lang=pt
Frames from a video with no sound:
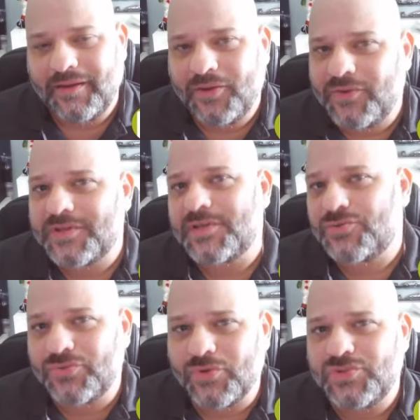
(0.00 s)
Eu
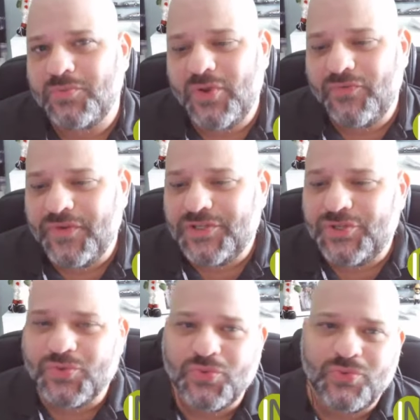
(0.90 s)
desejo um
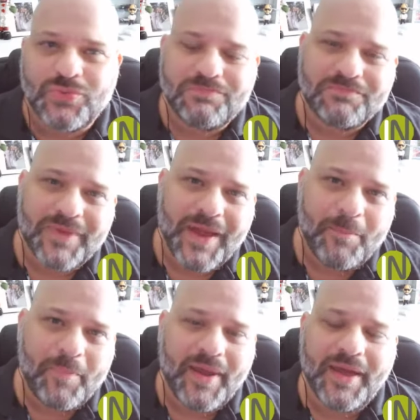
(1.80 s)
2021
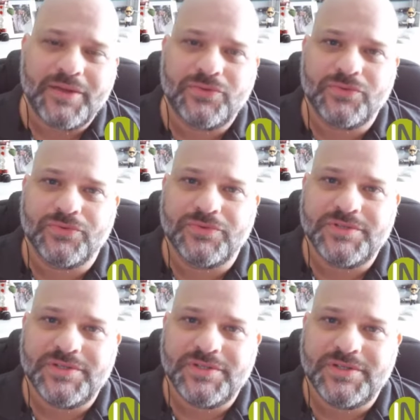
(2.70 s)
repleto
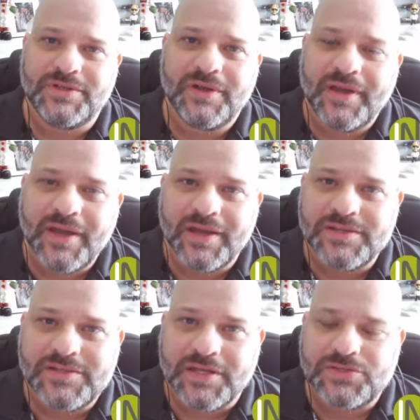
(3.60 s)
de
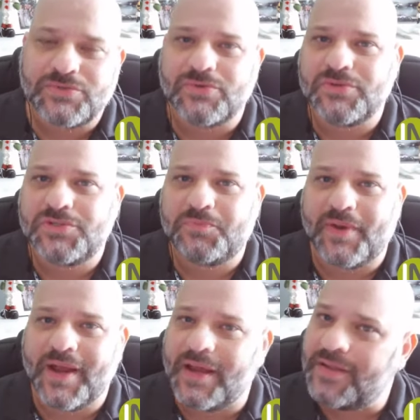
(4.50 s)
realizações
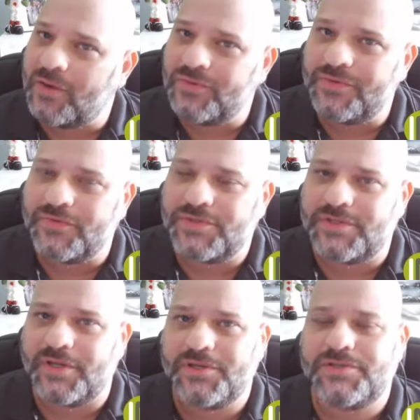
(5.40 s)
para cada um de
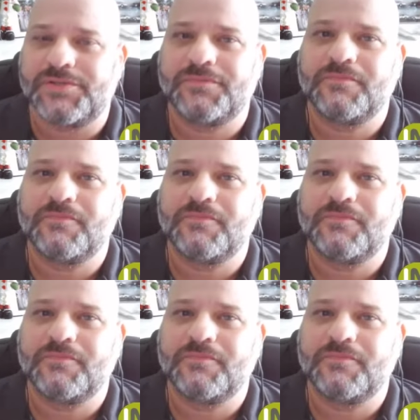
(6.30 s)
vocês.